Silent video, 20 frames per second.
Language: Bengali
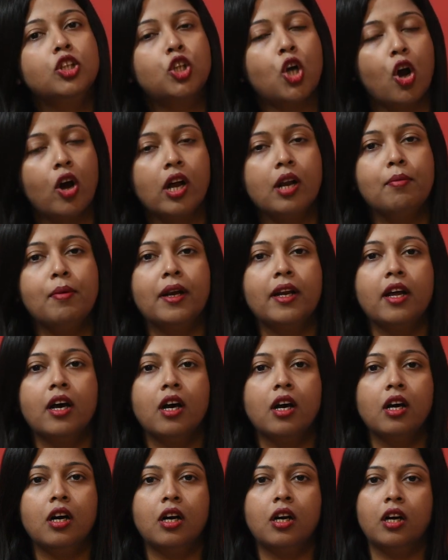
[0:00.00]
সকালবেলা
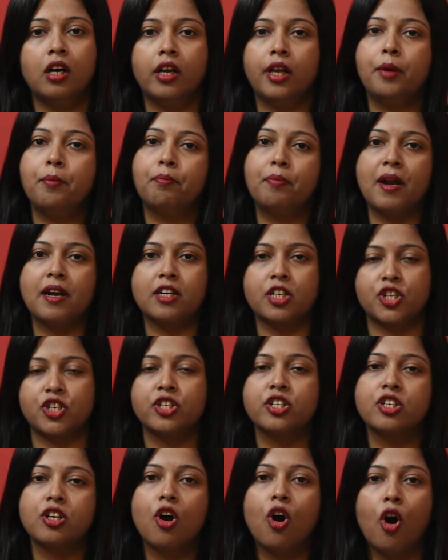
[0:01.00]

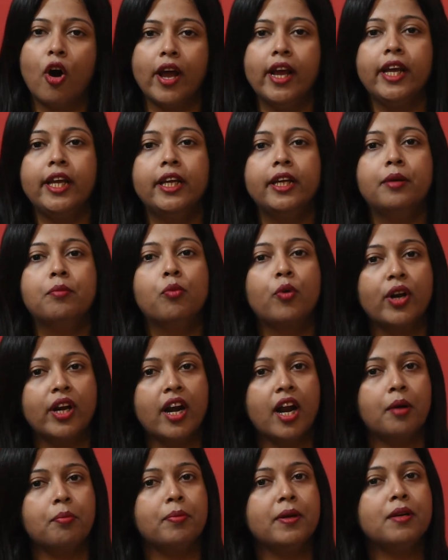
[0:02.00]
ইমপ্ল্যান্টেশনটা হয় মনে
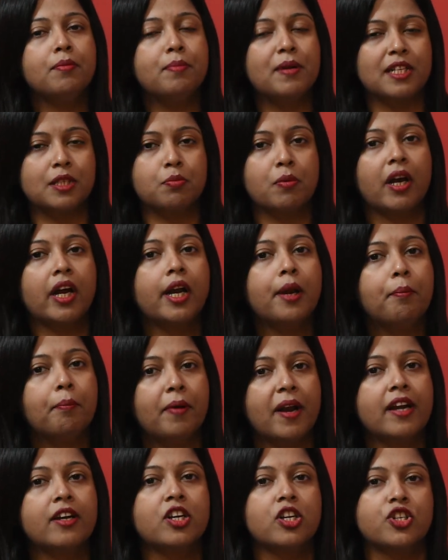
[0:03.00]
রাখবেন পেসমেকার
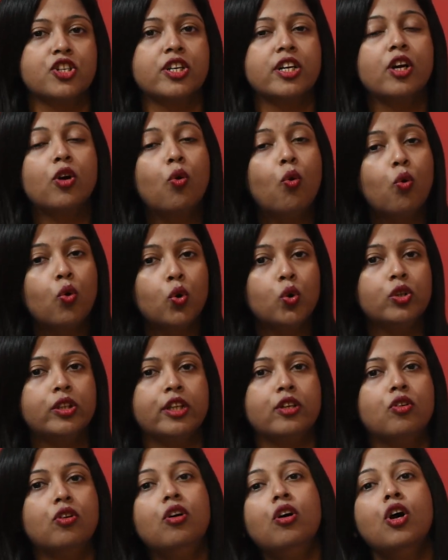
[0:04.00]
ইমপ্ল্যান্টেশনে কোনো
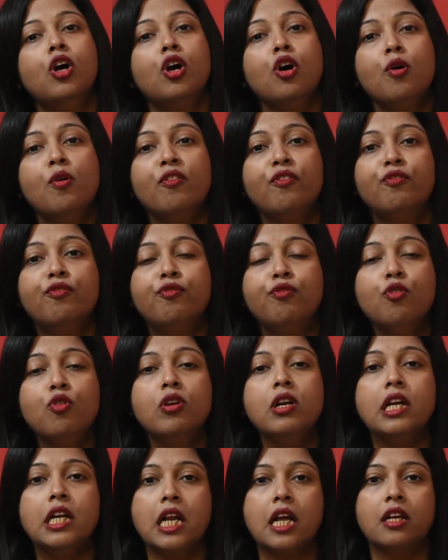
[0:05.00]
দিনও
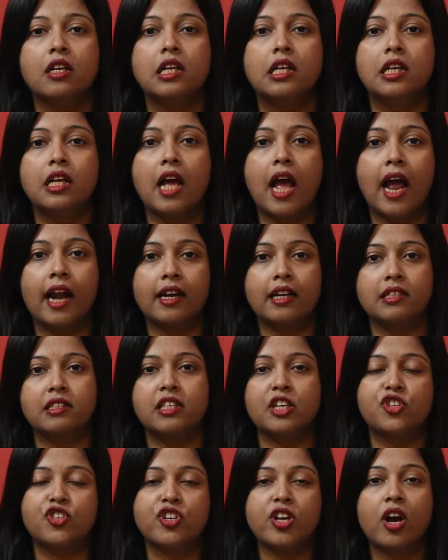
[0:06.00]
ফুল
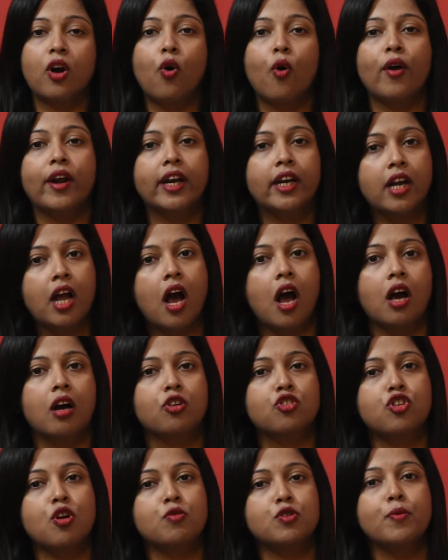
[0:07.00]
অ্যানাস্থেশিয়া করে না
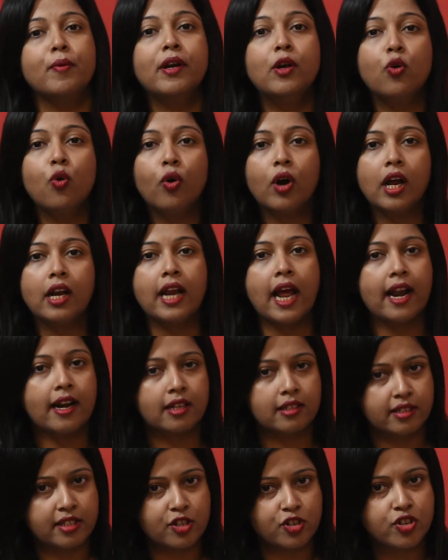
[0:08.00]
সবসময় লোকাল
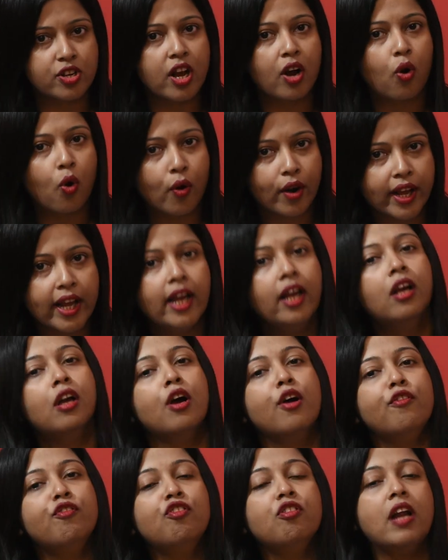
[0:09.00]
অ্যানাস্থেশিয়া করে
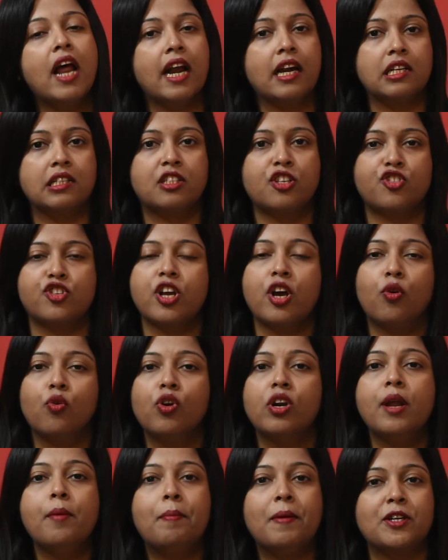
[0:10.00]
ফুল অ্যানাস্থেশিয়া
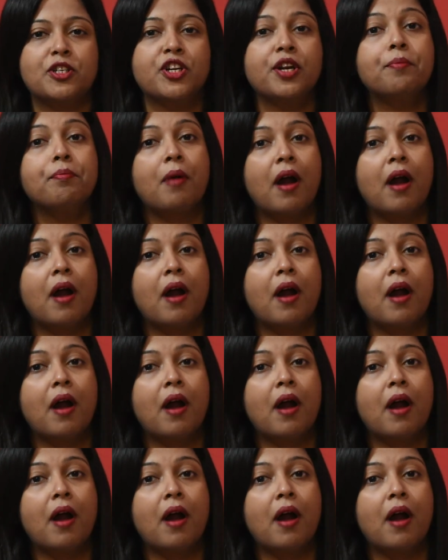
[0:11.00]
করলে পেশেন্ট